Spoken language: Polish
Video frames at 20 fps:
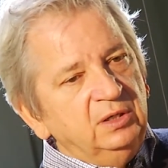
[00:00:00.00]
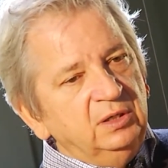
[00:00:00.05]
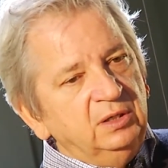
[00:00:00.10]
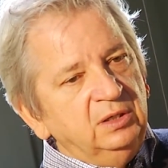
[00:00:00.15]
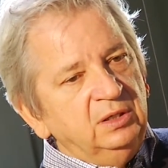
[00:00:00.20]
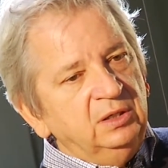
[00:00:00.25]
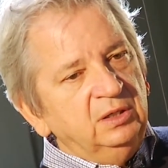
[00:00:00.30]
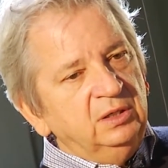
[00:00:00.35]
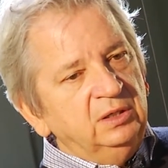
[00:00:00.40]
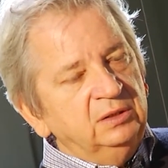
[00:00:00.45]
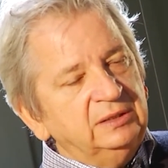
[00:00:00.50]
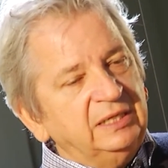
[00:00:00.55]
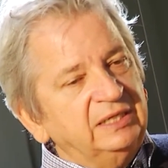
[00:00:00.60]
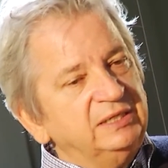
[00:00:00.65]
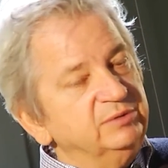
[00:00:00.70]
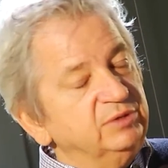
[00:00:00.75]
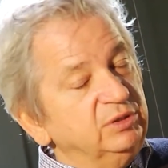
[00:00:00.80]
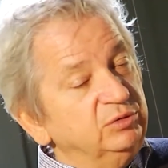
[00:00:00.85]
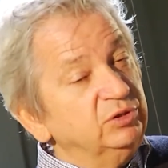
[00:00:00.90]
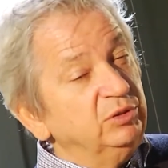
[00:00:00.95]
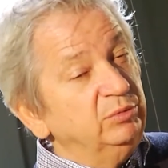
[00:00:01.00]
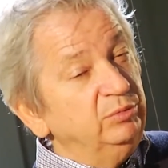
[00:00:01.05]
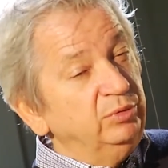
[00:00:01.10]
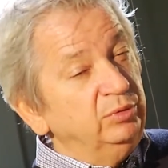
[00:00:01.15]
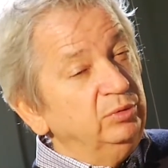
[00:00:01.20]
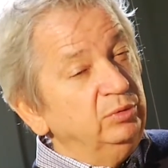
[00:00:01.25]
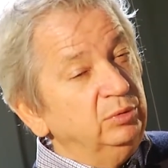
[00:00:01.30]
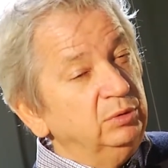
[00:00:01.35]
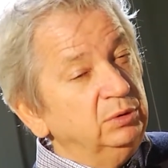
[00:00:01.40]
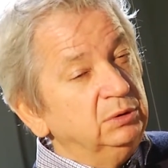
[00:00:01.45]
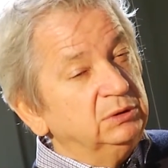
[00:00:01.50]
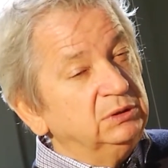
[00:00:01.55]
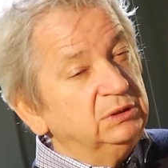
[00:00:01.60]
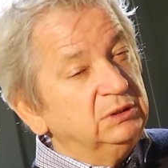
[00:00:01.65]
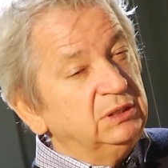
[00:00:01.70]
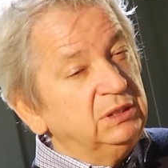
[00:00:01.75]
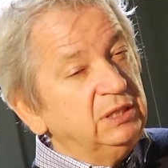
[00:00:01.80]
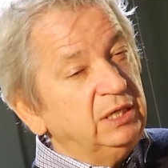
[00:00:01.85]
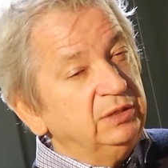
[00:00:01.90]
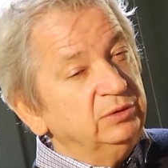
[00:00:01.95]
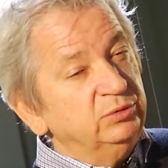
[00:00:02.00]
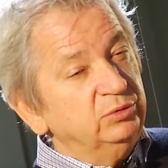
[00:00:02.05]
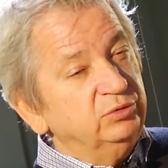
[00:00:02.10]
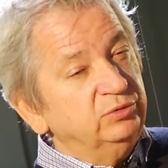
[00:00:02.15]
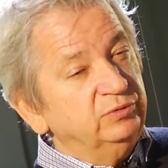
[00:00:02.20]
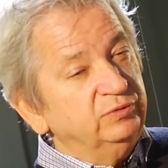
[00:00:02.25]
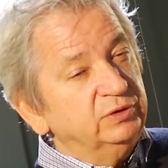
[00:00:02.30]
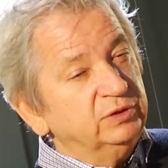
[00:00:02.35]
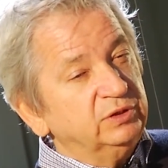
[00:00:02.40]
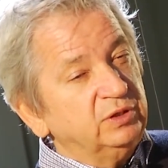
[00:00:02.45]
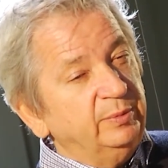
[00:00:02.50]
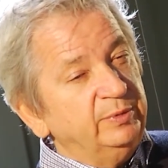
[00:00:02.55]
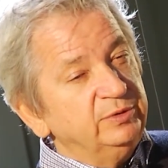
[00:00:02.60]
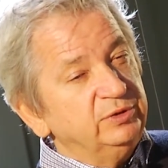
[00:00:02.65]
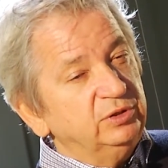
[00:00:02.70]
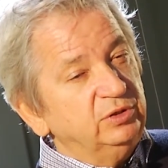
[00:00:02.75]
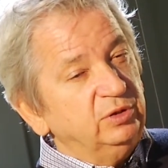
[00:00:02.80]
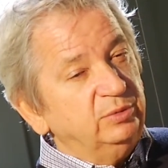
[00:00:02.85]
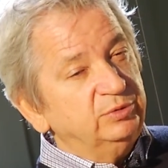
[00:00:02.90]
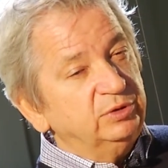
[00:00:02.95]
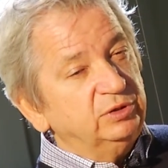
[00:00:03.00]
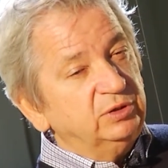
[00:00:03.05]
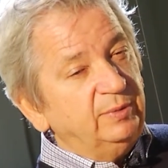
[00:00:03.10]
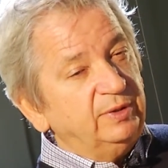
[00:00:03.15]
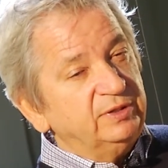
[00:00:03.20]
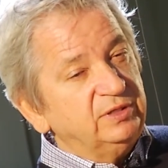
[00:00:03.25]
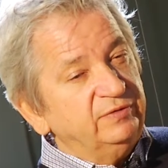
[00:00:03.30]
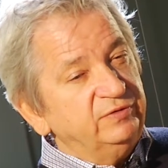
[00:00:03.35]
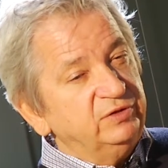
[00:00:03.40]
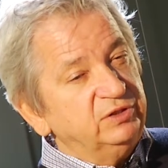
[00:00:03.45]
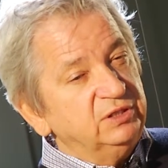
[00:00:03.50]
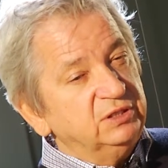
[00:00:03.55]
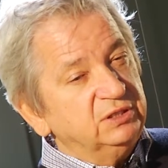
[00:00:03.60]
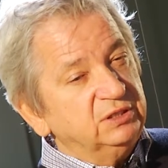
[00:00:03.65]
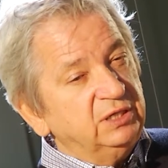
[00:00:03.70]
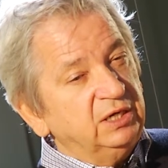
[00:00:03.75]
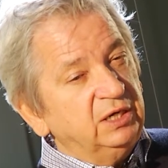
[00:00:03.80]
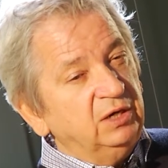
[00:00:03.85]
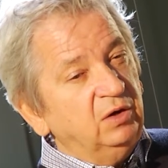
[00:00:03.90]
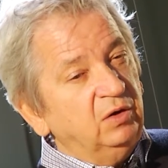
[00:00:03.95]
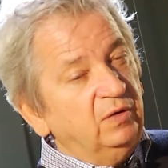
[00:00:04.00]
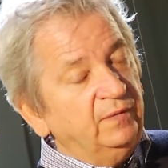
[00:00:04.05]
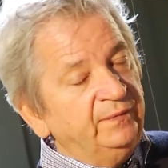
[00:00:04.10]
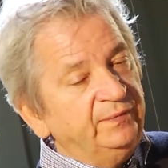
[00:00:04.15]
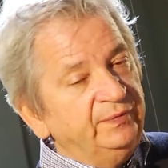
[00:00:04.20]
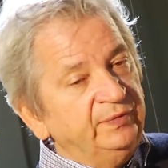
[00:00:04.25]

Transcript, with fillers: E, takim scenariuszem był scenariusz Wszystko będzie dobrze Tomasza Wiśniewskiego.